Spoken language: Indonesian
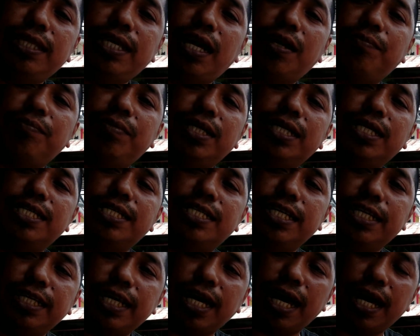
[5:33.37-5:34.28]
yang
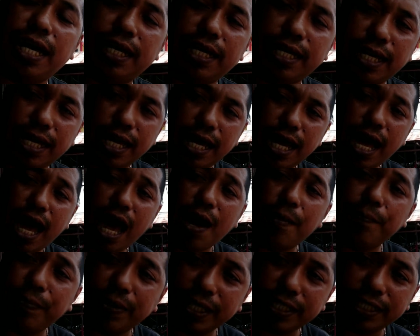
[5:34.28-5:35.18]
mengisinya.
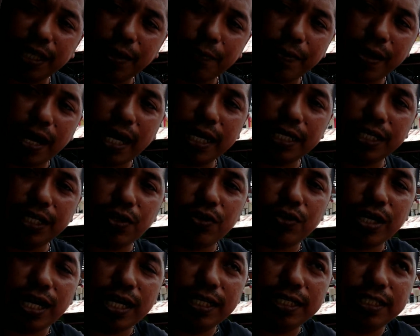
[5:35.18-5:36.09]
Hampir tiap hari
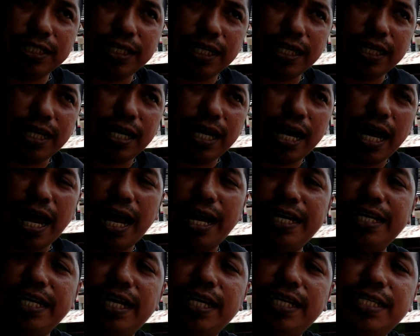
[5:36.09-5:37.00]
orang
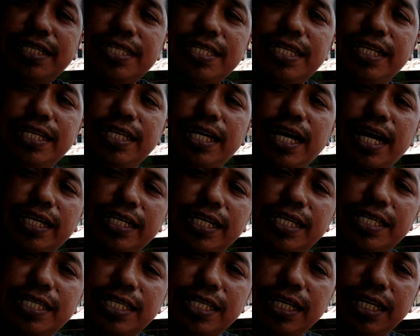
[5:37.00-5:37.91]
ada yang ngisi nggak
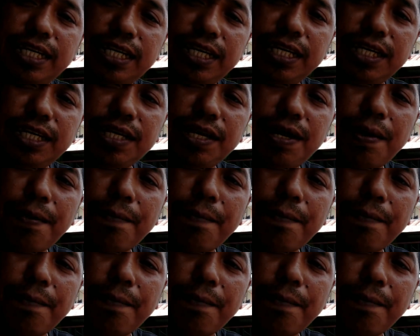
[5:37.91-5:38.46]
ngisi.